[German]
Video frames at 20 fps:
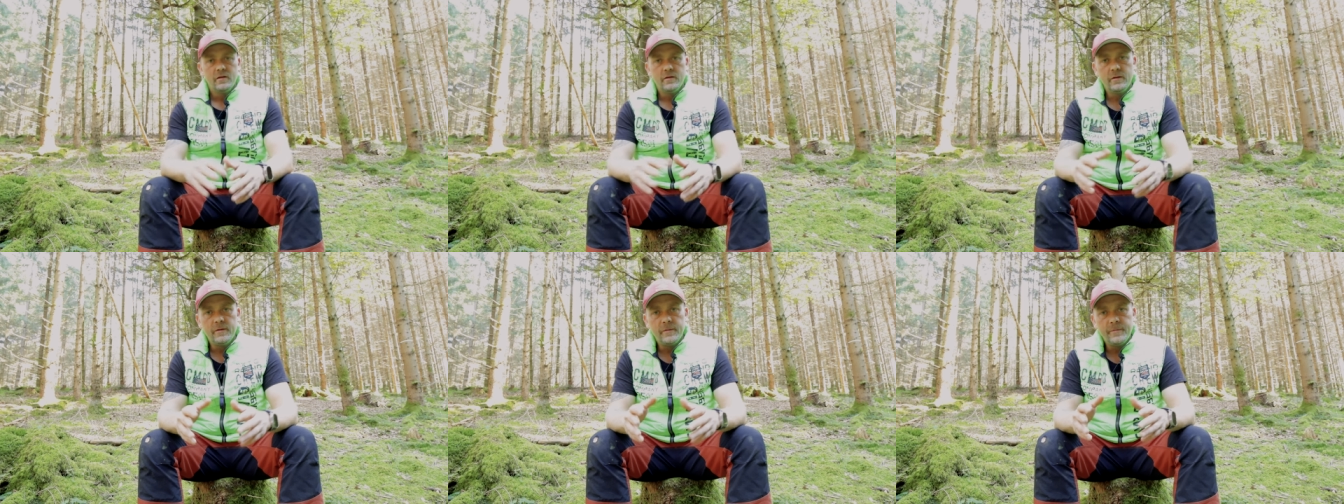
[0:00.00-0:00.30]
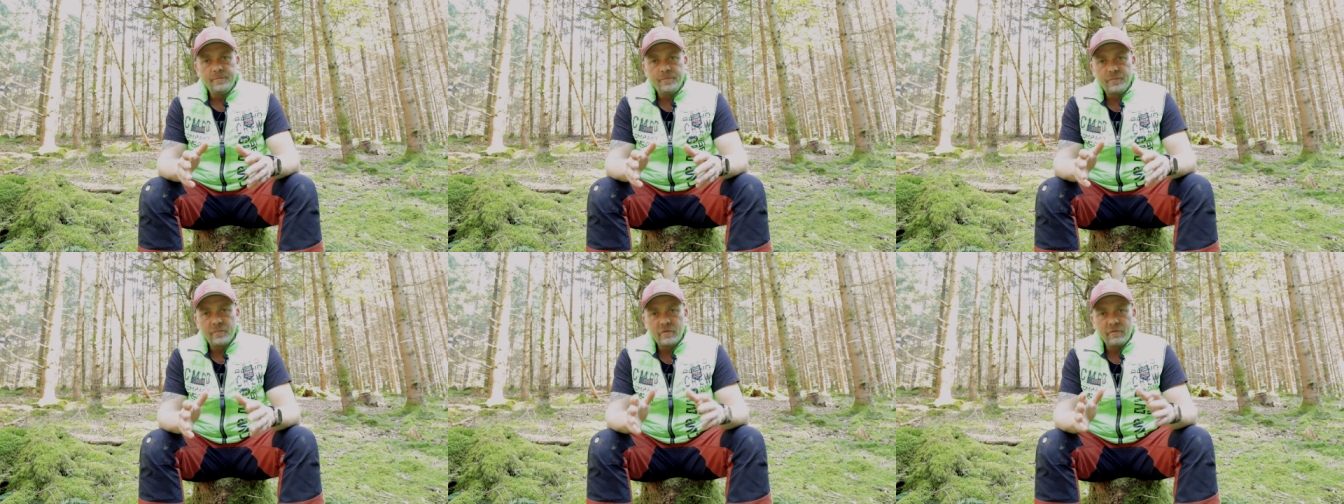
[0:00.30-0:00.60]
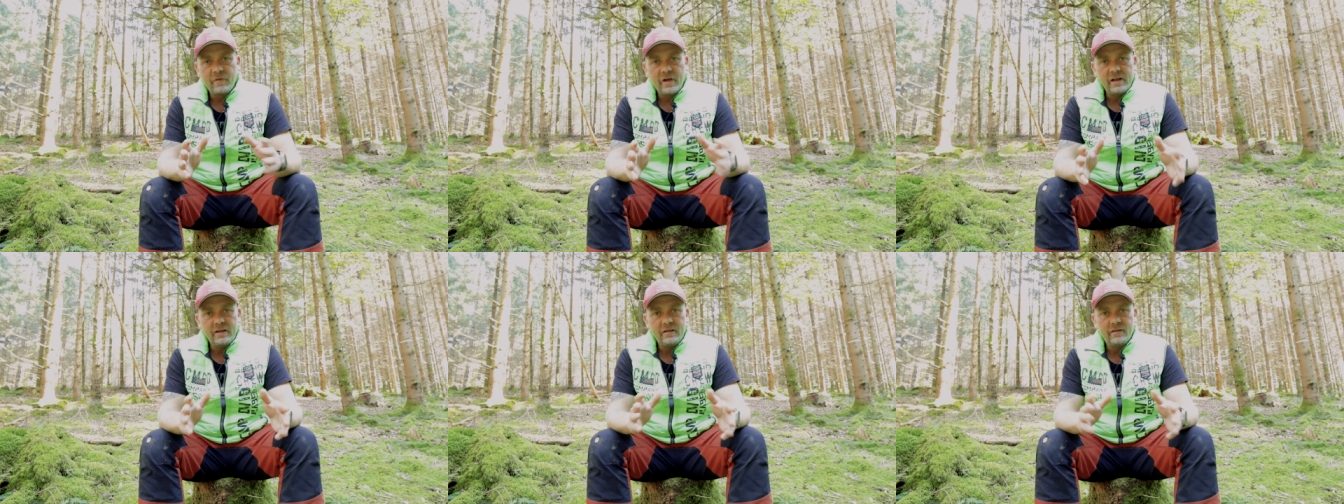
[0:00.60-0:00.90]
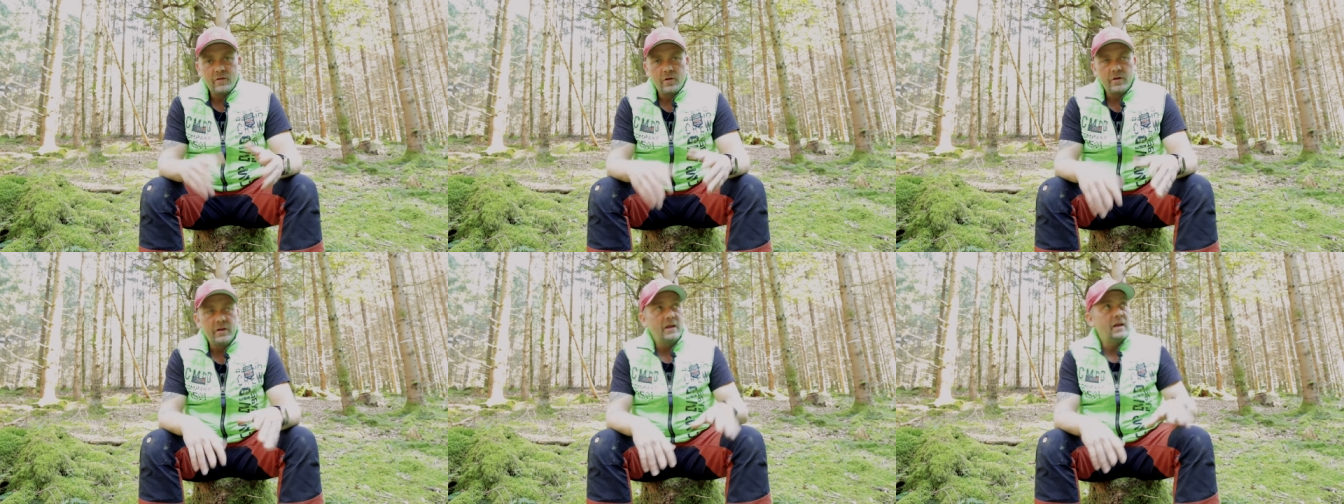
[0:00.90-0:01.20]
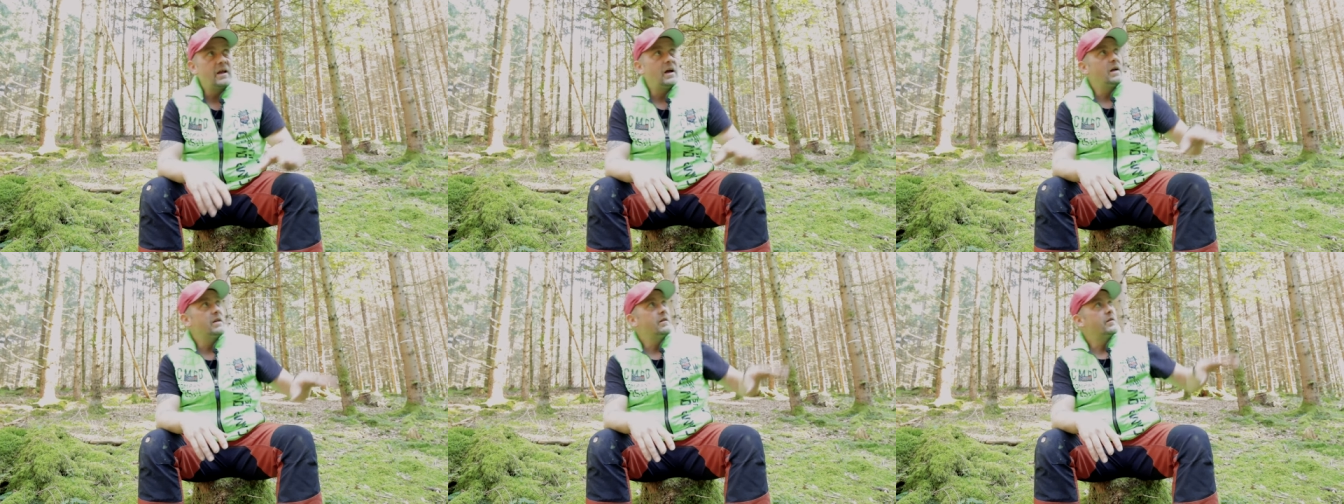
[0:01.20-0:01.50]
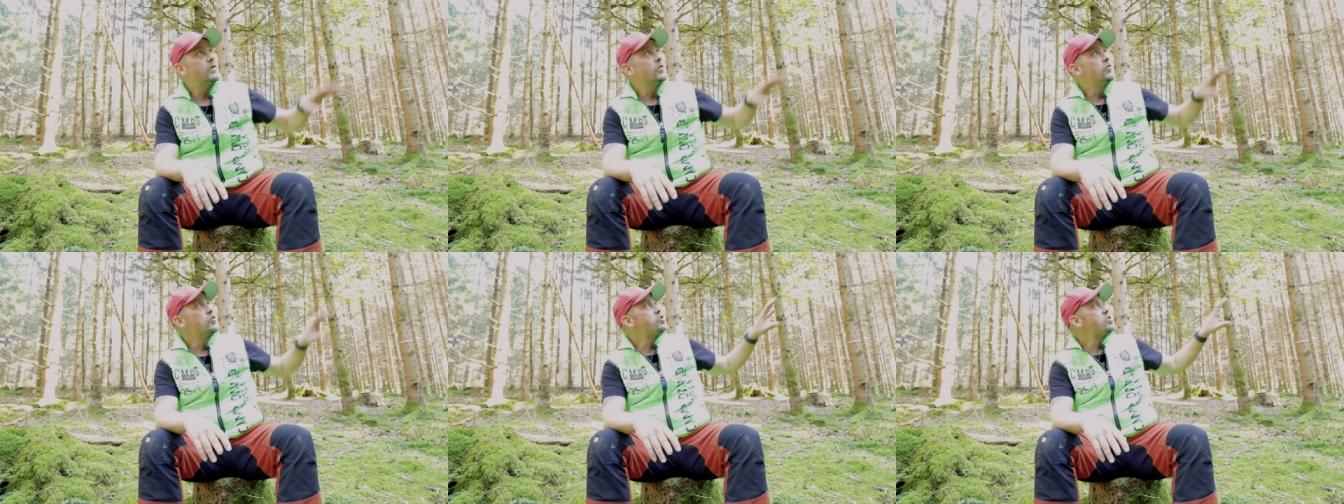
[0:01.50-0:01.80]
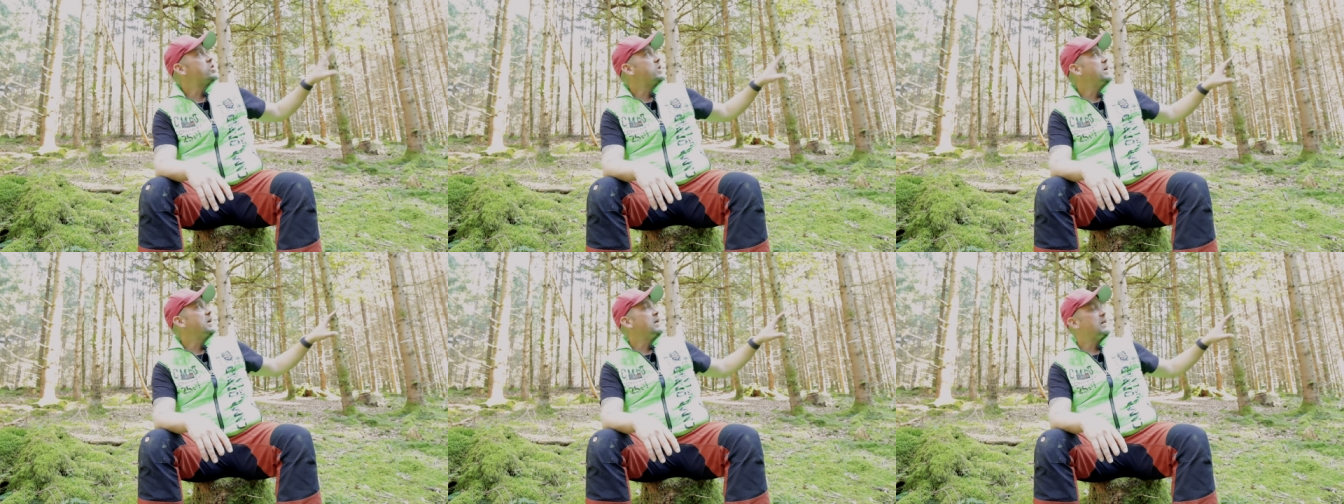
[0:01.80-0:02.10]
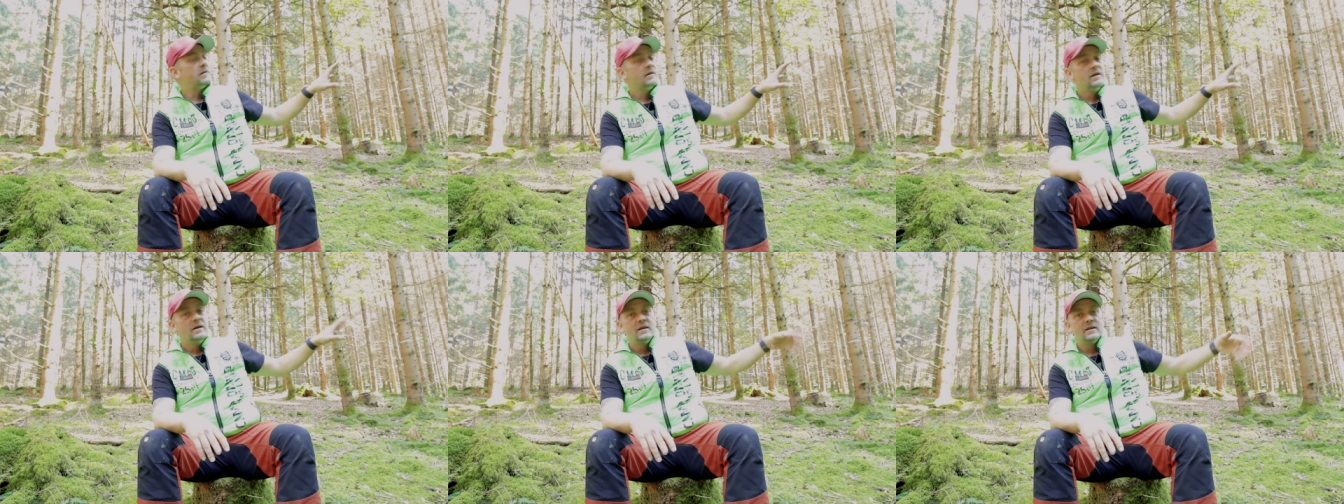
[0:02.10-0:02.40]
ähm, weil die Sonne gerade so steht,